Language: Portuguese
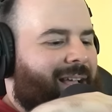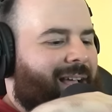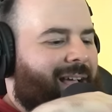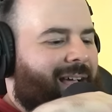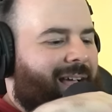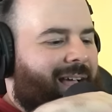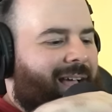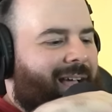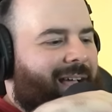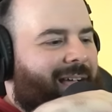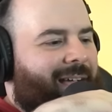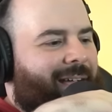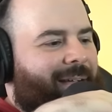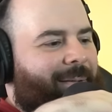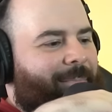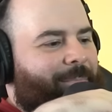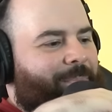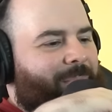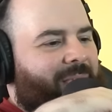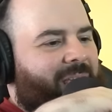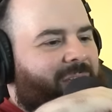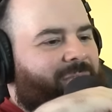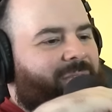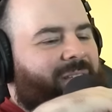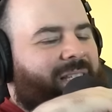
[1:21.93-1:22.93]

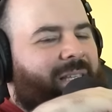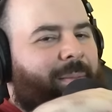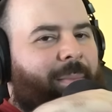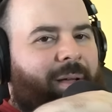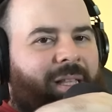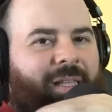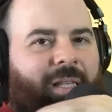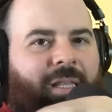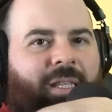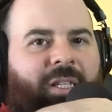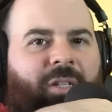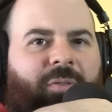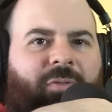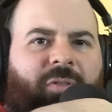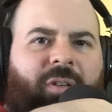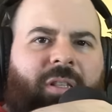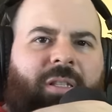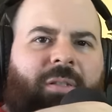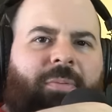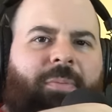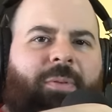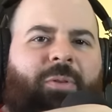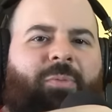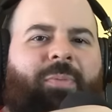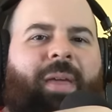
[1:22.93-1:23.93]
Um, e às vezes a malta diz:
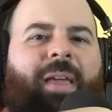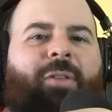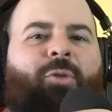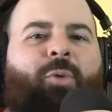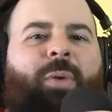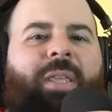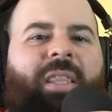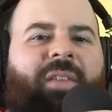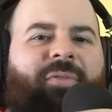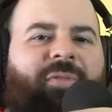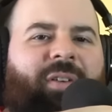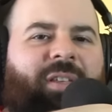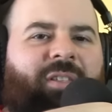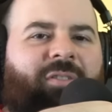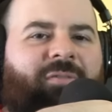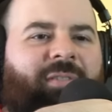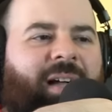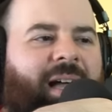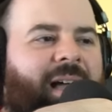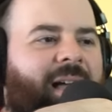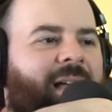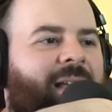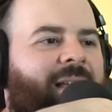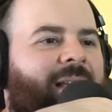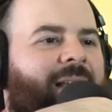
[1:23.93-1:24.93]
Foda-se, mas porquê é que tu ainda fazes
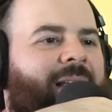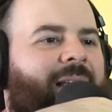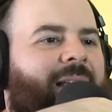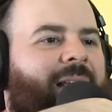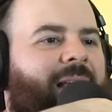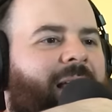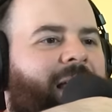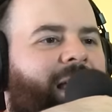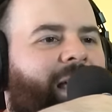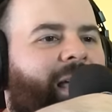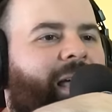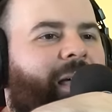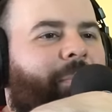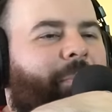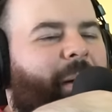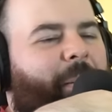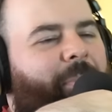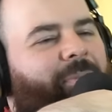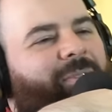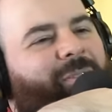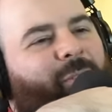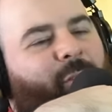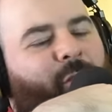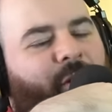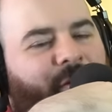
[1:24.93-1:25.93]
lá? Uh, pá,
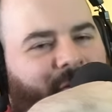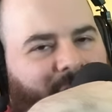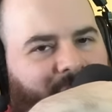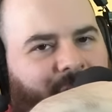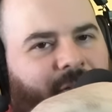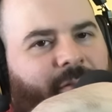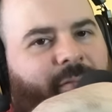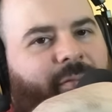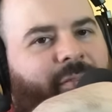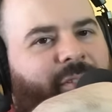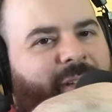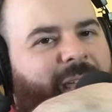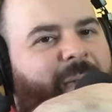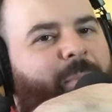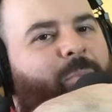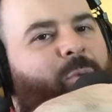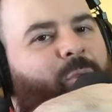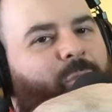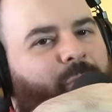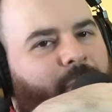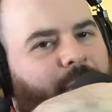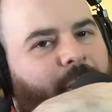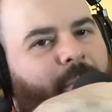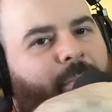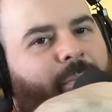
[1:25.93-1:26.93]
porque são 9 anos, já é
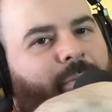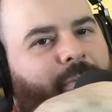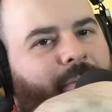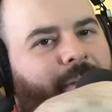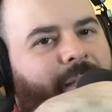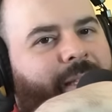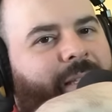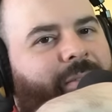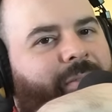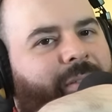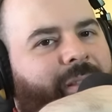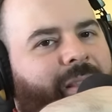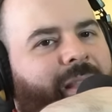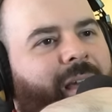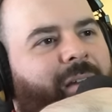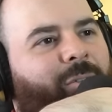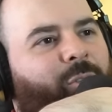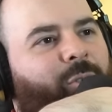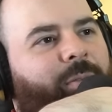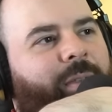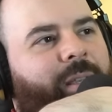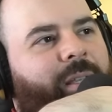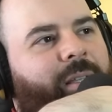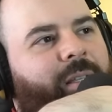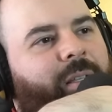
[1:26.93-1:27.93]
muito tempo, estás a ver? Na
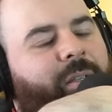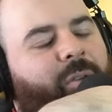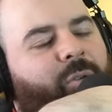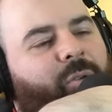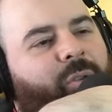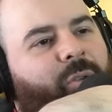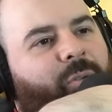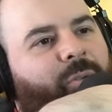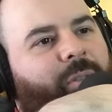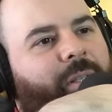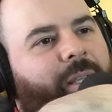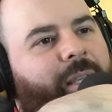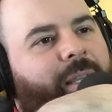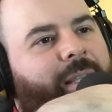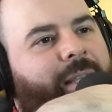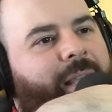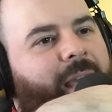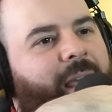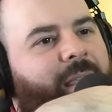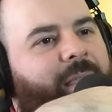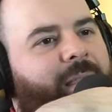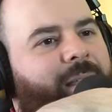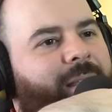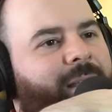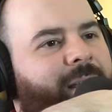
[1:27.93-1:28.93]
altura em que eu não tinha
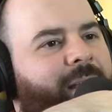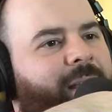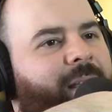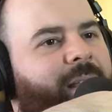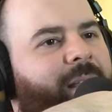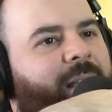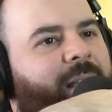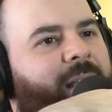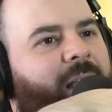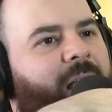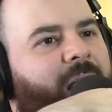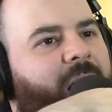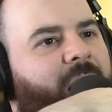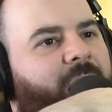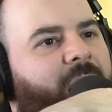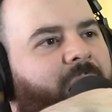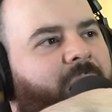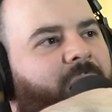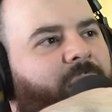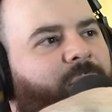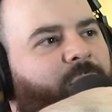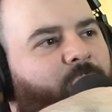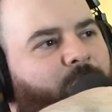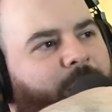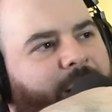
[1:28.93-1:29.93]
nada
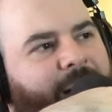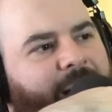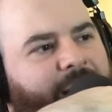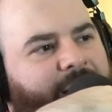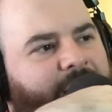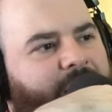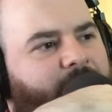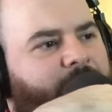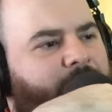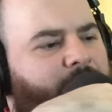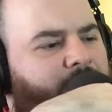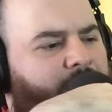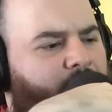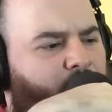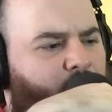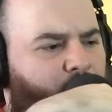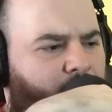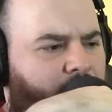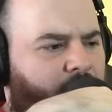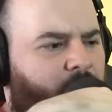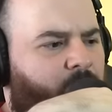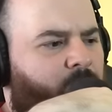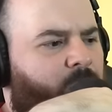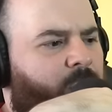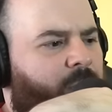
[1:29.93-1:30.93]
Uh, foi uma casa que me
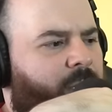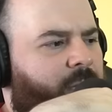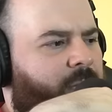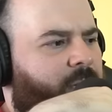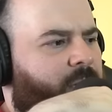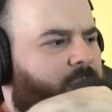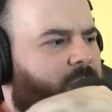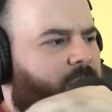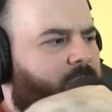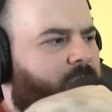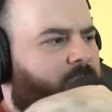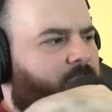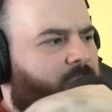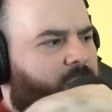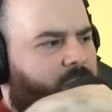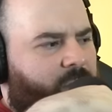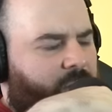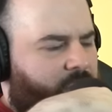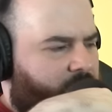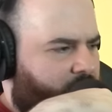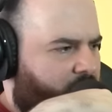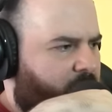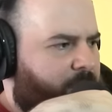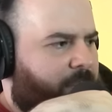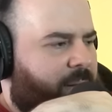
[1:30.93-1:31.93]
acolheu e que, que
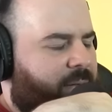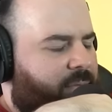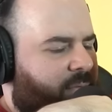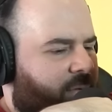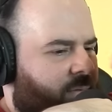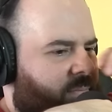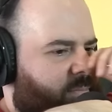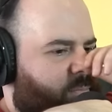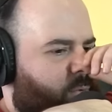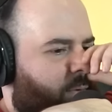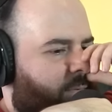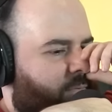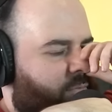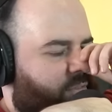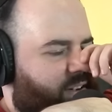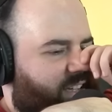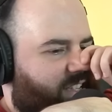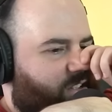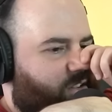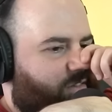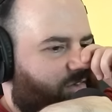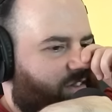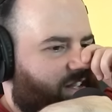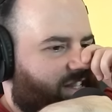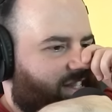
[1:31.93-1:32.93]
disse: não, pá,
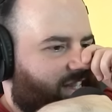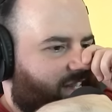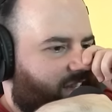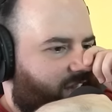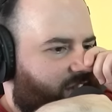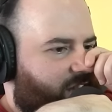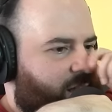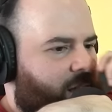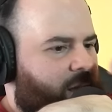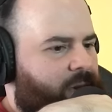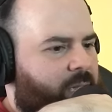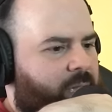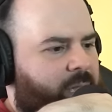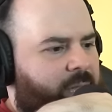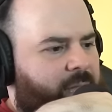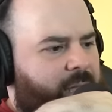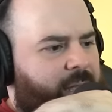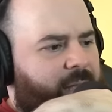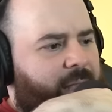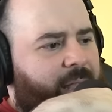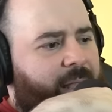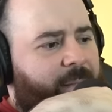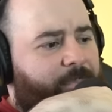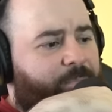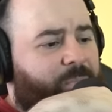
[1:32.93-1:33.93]
fa faz aqui.
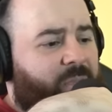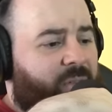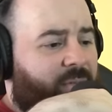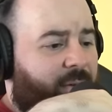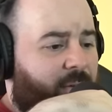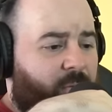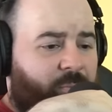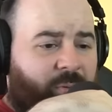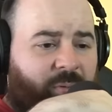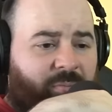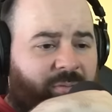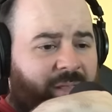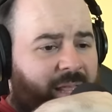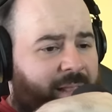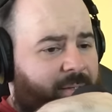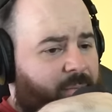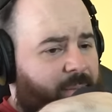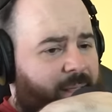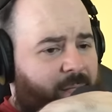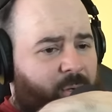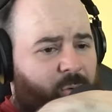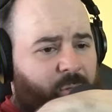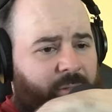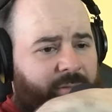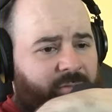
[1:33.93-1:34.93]
Uh, tiveram a possibilidade de
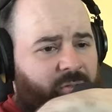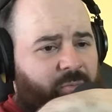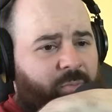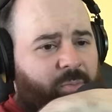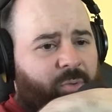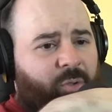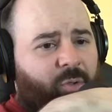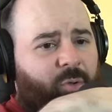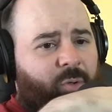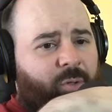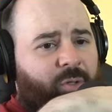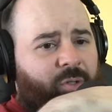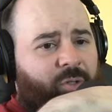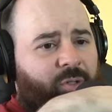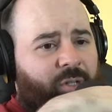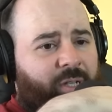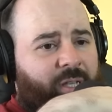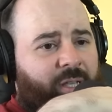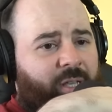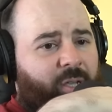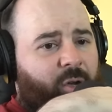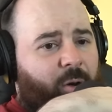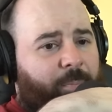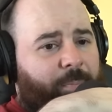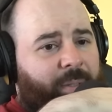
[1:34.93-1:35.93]
trabalhar com outras pessoas
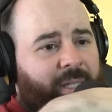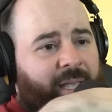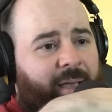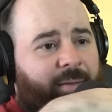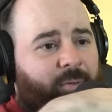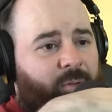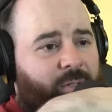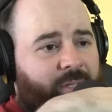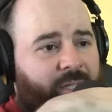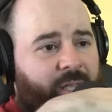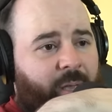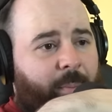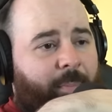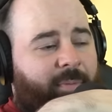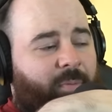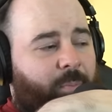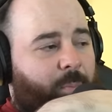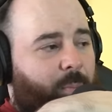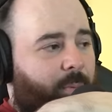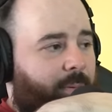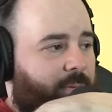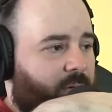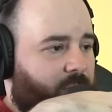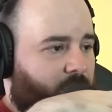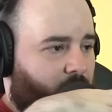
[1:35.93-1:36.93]
e optaram sempre
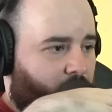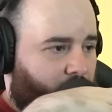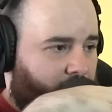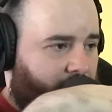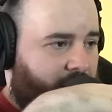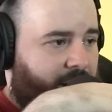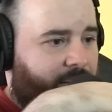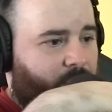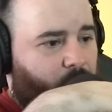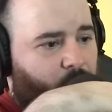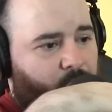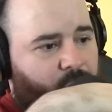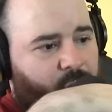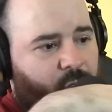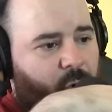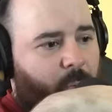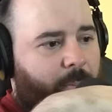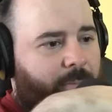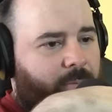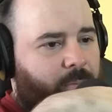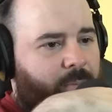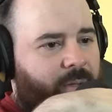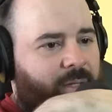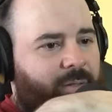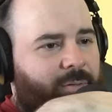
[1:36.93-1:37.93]
por honrar o nosso
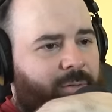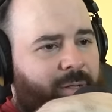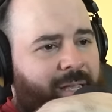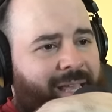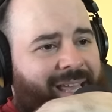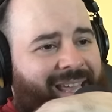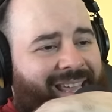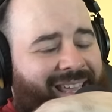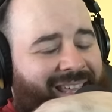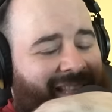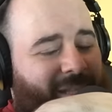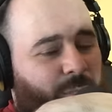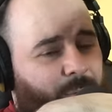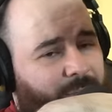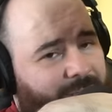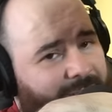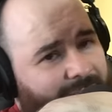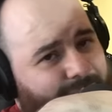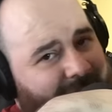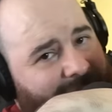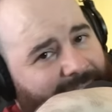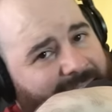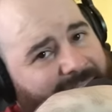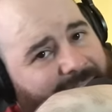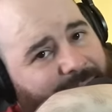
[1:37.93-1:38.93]
compromisso. Então, esta
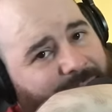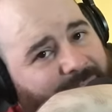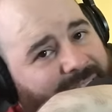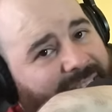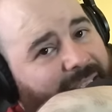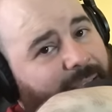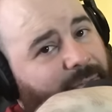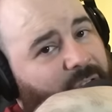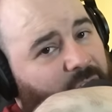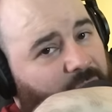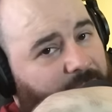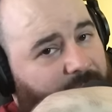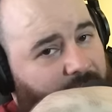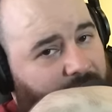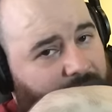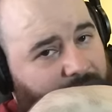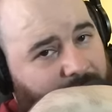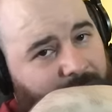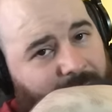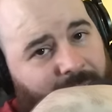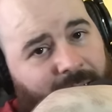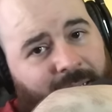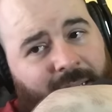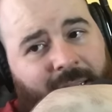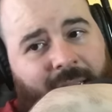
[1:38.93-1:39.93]
já é a terceira
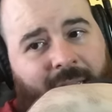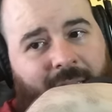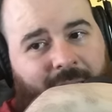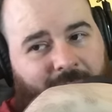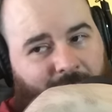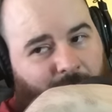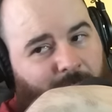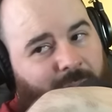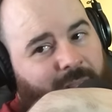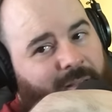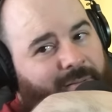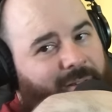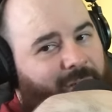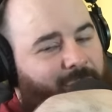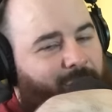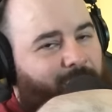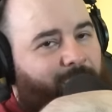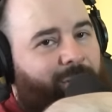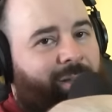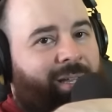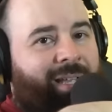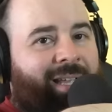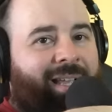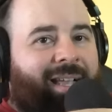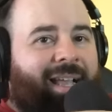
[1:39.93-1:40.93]
gerência e eu ainda lá estou.
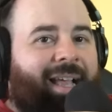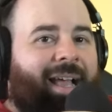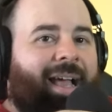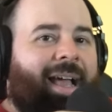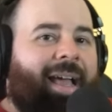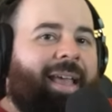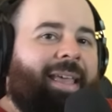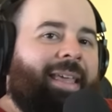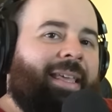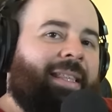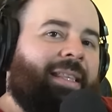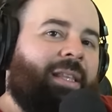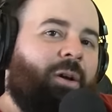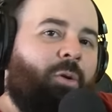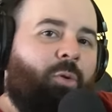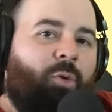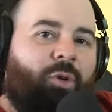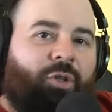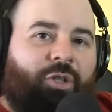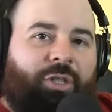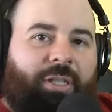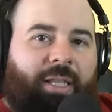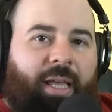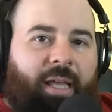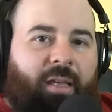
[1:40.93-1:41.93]
Uh, e então,
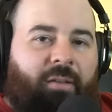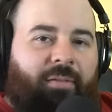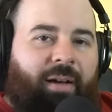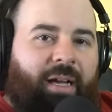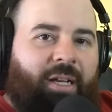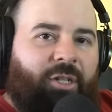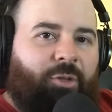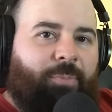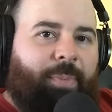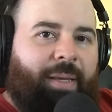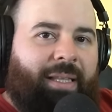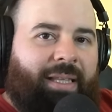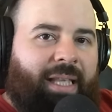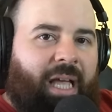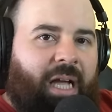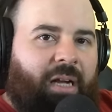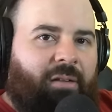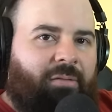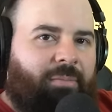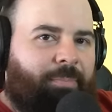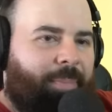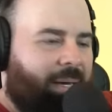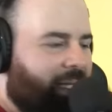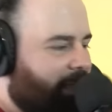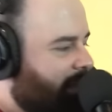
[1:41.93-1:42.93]
hoje tenho lá
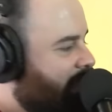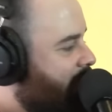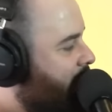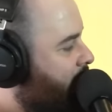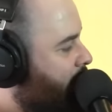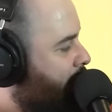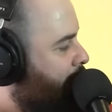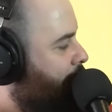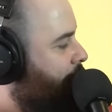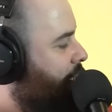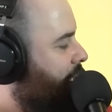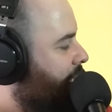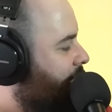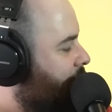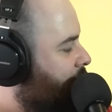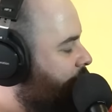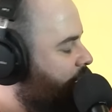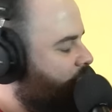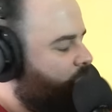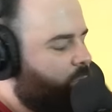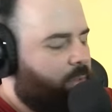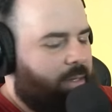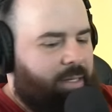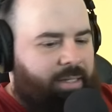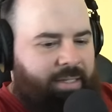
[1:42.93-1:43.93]
espetáculo, pá, tenho a, a, cama
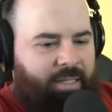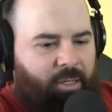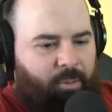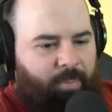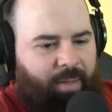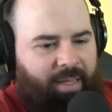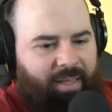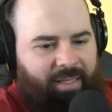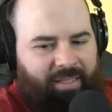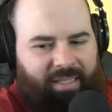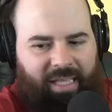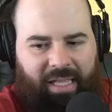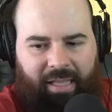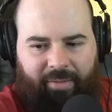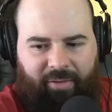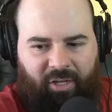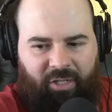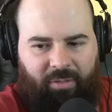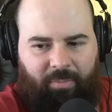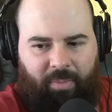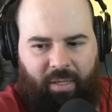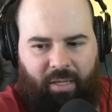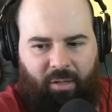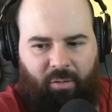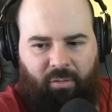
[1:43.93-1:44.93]
toda desarrumada que está
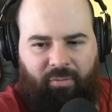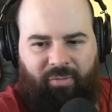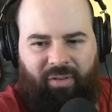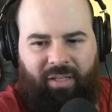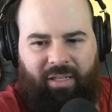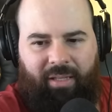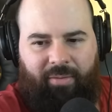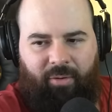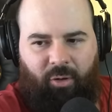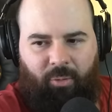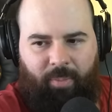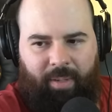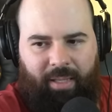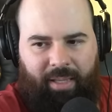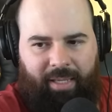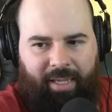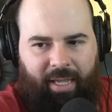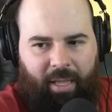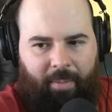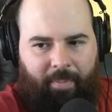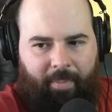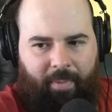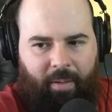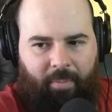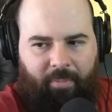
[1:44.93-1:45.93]
atrás de mim. Eu devia ter arrumado a
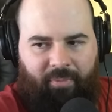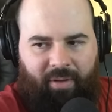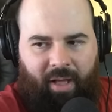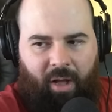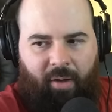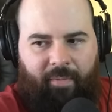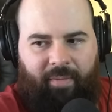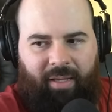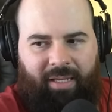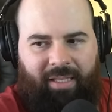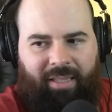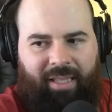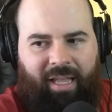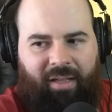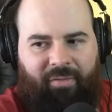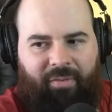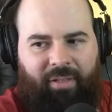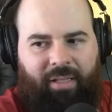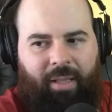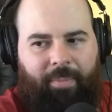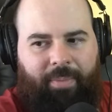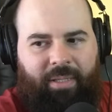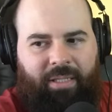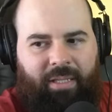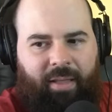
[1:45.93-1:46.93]
cama, porque agora quem está a ver
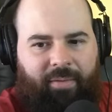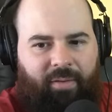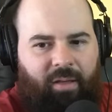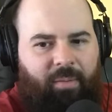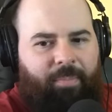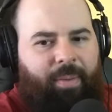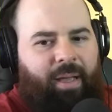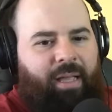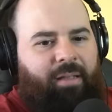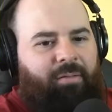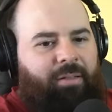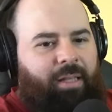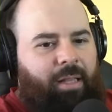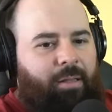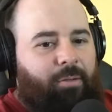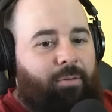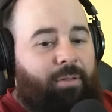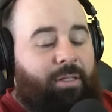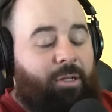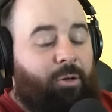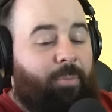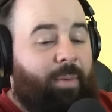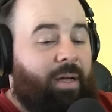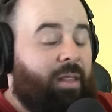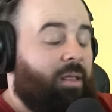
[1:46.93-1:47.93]
está a pensar: é pá, aquilo está tudo
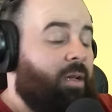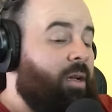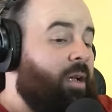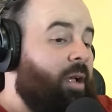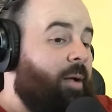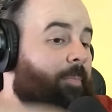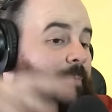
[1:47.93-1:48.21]
desarrumado.